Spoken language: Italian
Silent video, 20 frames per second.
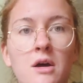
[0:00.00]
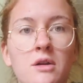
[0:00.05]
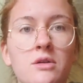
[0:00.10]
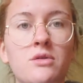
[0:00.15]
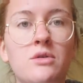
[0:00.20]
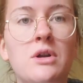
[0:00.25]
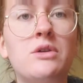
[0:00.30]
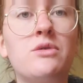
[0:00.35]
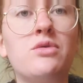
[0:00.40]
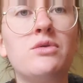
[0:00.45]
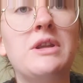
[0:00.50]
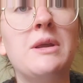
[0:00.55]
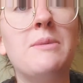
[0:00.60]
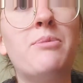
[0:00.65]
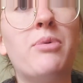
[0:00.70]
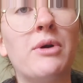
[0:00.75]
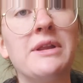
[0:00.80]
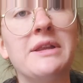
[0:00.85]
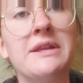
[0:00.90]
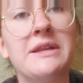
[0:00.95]
non a tutti
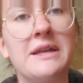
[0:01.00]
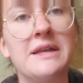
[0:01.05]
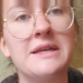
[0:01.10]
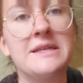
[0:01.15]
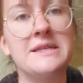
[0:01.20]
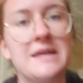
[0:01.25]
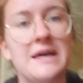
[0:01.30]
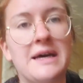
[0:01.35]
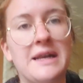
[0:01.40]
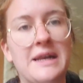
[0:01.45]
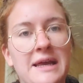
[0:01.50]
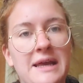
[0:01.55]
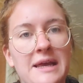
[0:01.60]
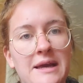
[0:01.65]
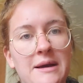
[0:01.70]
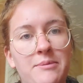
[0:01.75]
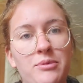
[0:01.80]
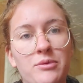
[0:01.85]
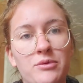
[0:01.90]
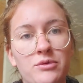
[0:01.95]
può interessare
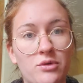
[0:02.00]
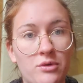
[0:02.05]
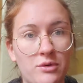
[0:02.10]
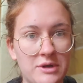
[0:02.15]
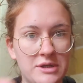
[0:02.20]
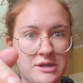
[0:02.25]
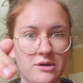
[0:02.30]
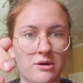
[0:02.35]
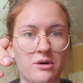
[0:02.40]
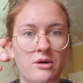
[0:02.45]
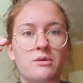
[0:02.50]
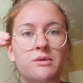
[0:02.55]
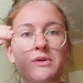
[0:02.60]
appunto questo,